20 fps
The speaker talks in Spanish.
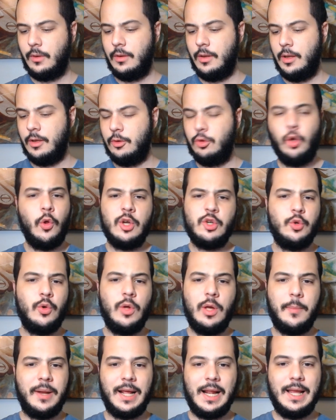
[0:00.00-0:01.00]
eh, todo
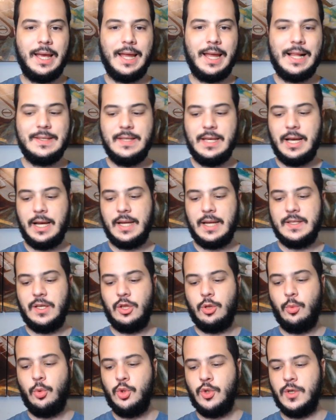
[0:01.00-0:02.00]
ayuda para que el canal siga
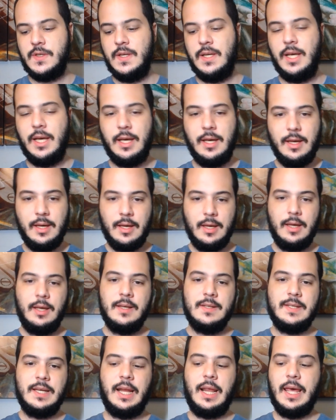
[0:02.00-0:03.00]
creciendo mucho, así que
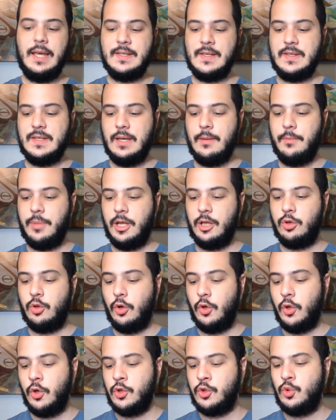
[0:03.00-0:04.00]
se agradece siempre
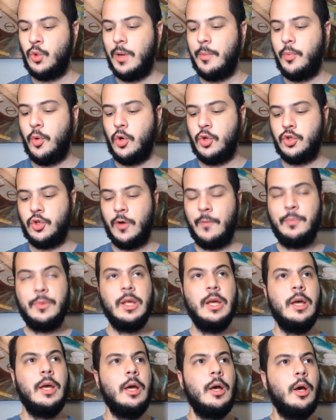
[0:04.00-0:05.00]
todo su apoyo.
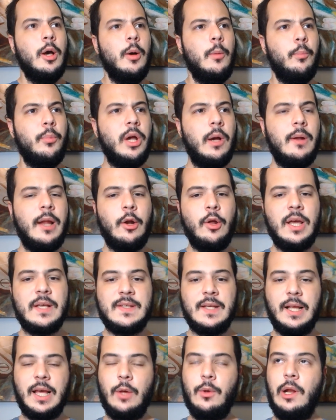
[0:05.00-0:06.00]
Voy a hablar hoy
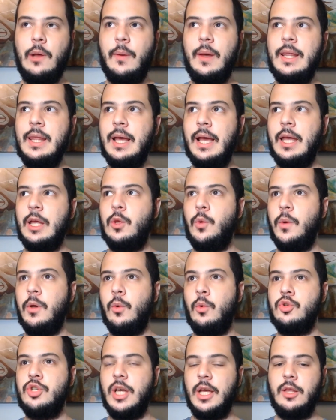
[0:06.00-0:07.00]
acerca de una banda que estuve
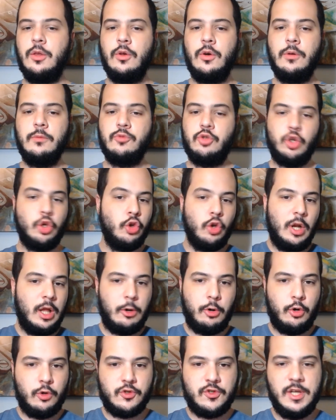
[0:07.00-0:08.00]
escuchando, yo no la
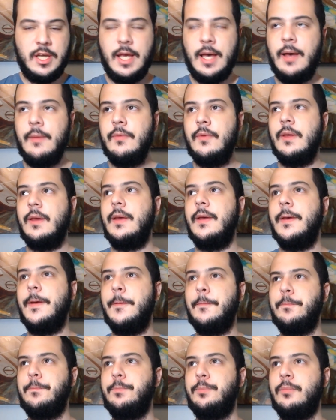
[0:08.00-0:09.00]
conocía,
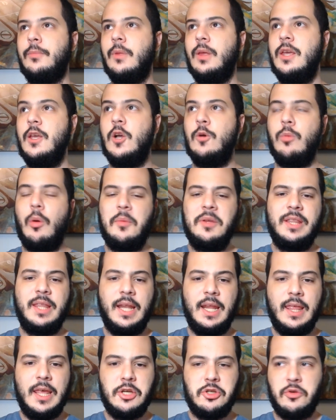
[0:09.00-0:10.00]
em, y como me
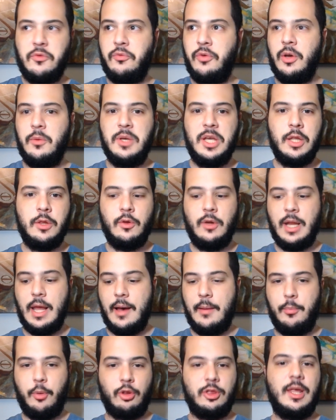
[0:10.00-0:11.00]
enteré de ello fue viendo
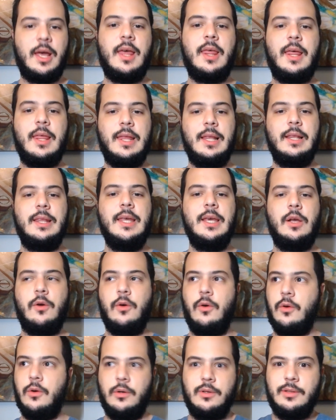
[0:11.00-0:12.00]
la portada del
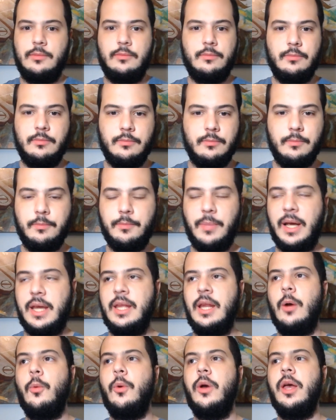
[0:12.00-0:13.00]
disco en
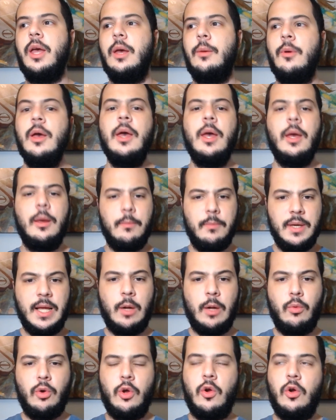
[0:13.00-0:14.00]
páginas web, vi que
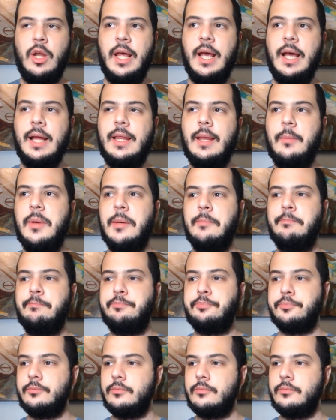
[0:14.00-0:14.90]
algunos colegas también